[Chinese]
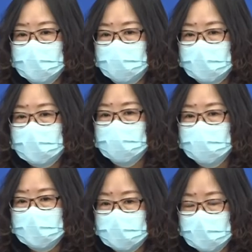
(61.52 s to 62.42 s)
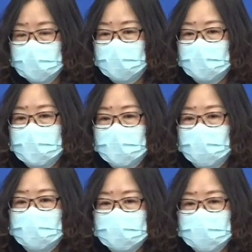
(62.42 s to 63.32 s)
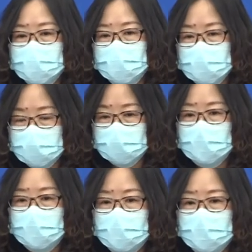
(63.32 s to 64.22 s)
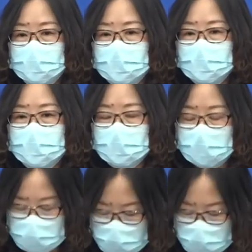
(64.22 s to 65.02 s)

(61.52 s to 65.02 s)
和肥皂水洗手，或者是用手消。呃，